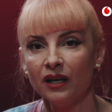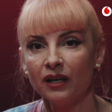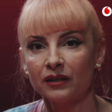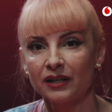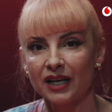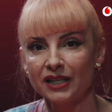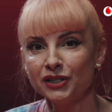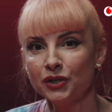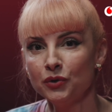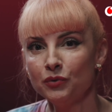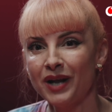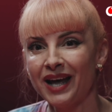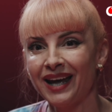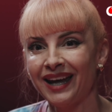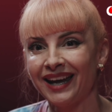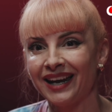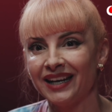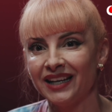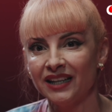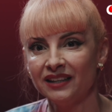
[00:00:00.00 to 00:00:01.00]
casi una
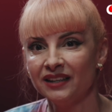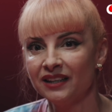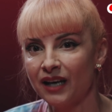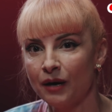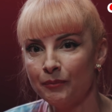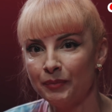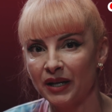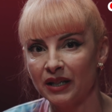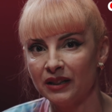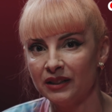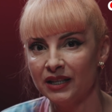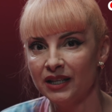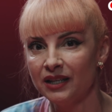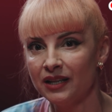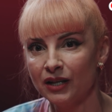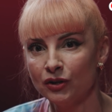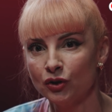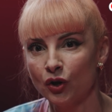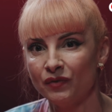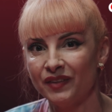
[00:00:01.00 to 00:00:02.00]
genética
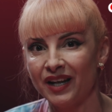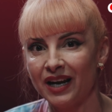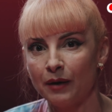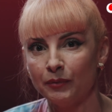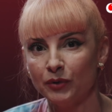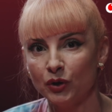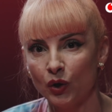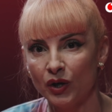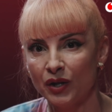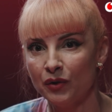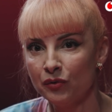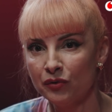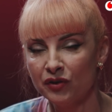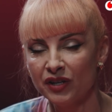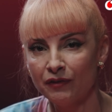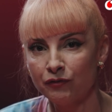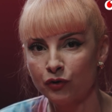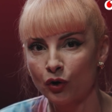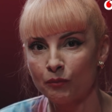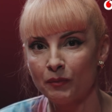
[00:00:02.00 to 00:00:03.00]
prendida en donde la
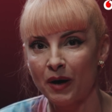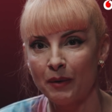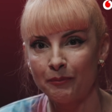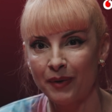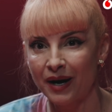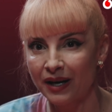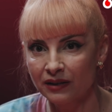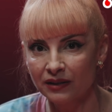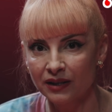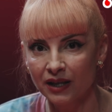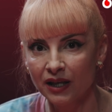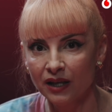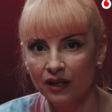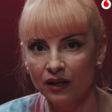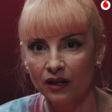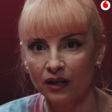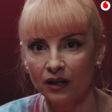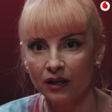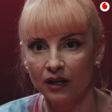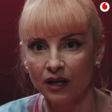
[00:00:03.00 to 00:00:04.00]
violencia forma parte
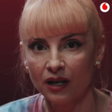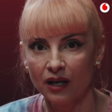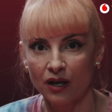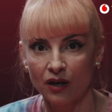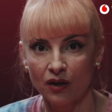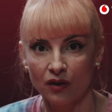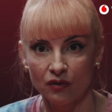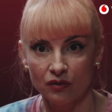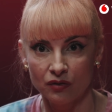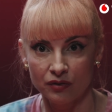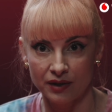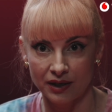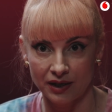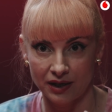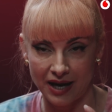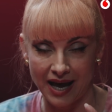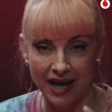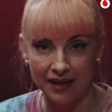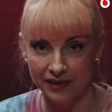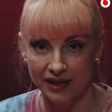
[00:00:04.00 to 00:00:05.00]

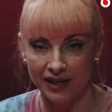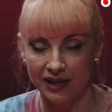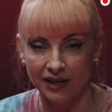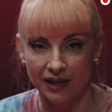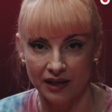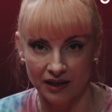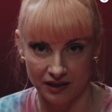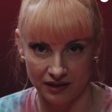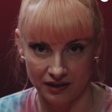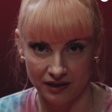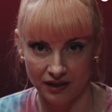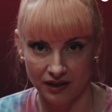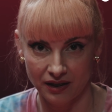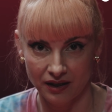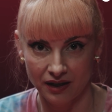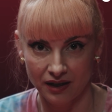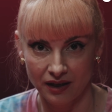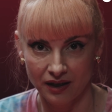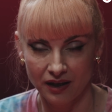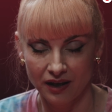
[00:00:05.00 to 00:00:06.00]
del ADN.
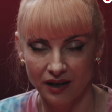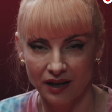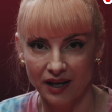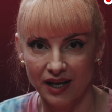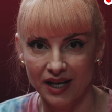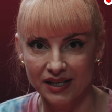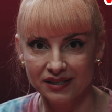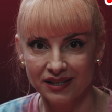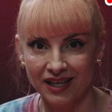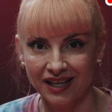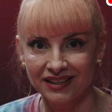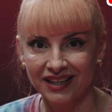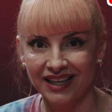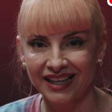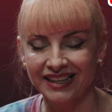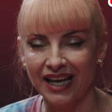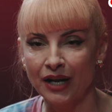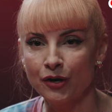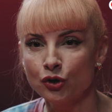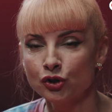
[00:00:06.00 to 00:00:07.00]
Es gente
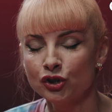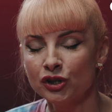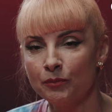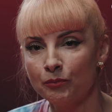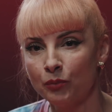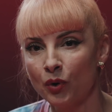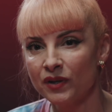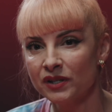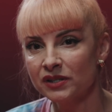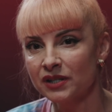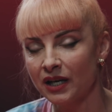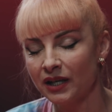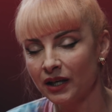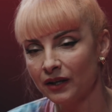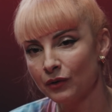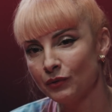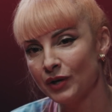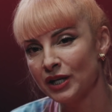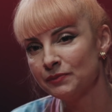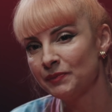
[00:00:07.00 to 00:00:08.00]
que ya no se puede salir
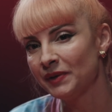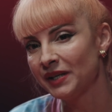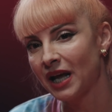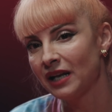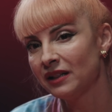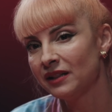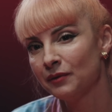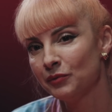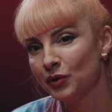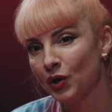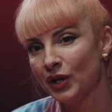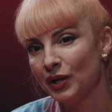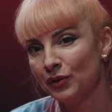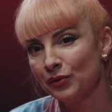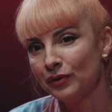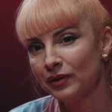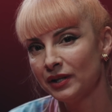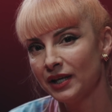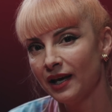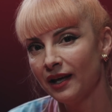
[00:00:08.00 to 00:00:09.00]
de una espiral de
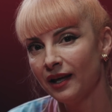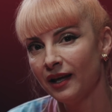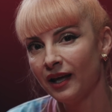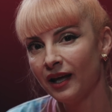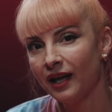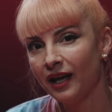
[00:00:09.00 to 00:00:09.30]
violencia